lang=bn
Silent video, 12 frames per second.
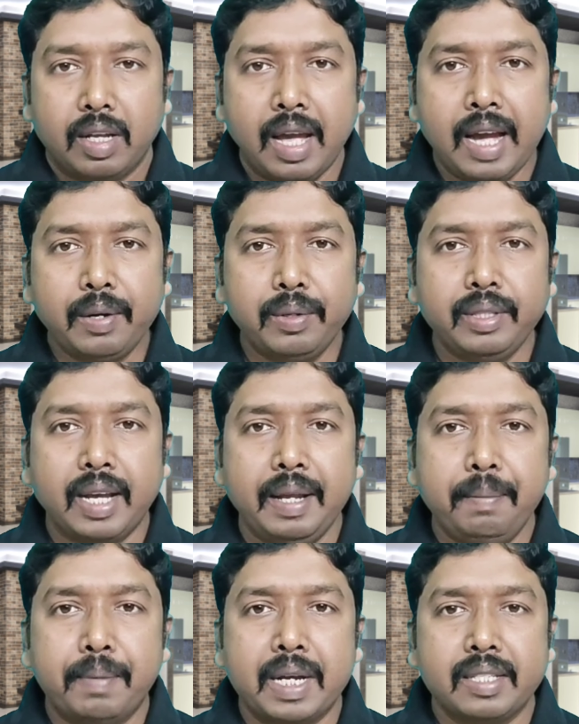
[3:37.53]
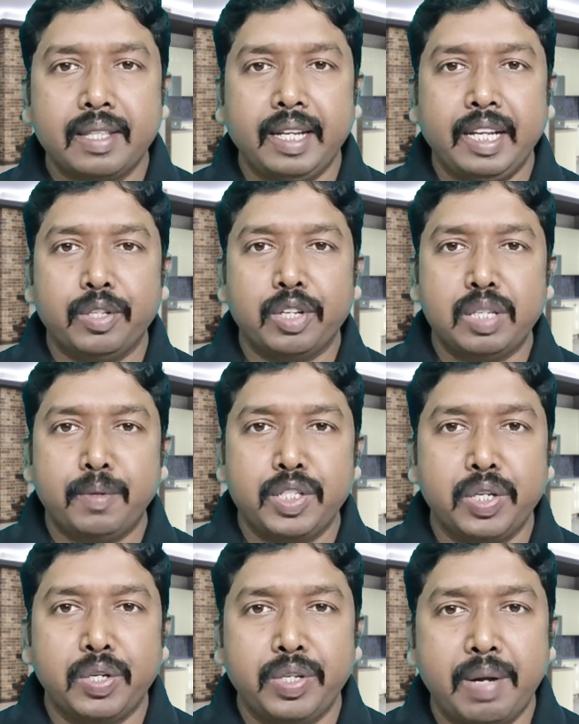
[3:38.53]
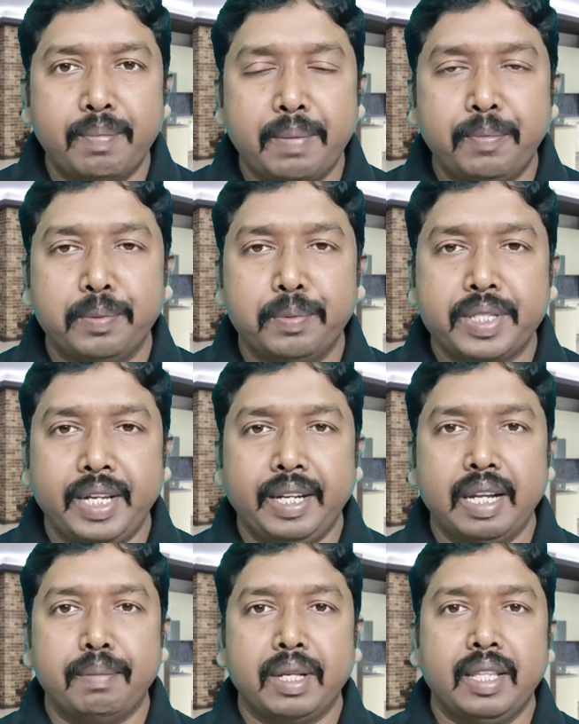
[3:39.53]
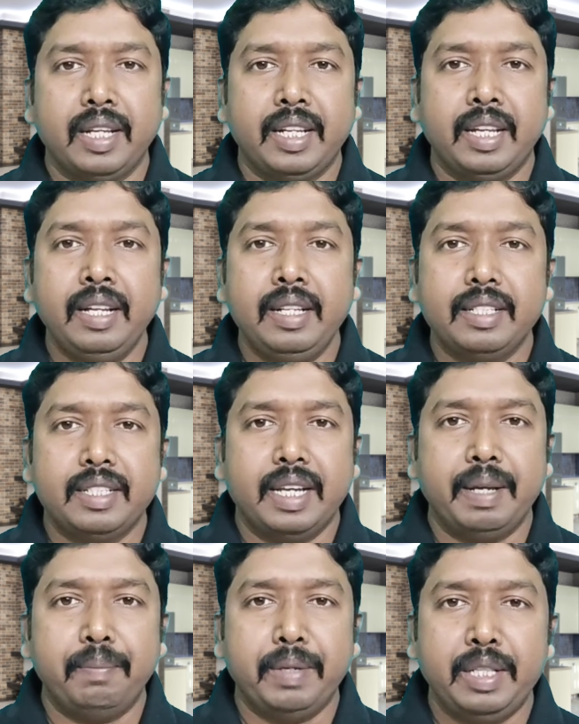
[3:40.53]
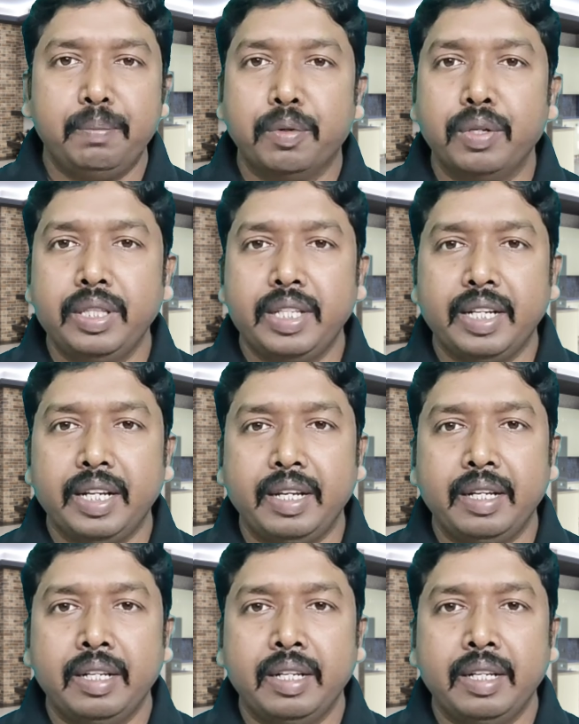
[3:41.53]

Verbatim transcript: এক অধ্যায় পাঁচ থেকে দশ পদ যখন আমরা পড়ব সেখানে আমরা দেখি যে প্রেরিত পোল তিনি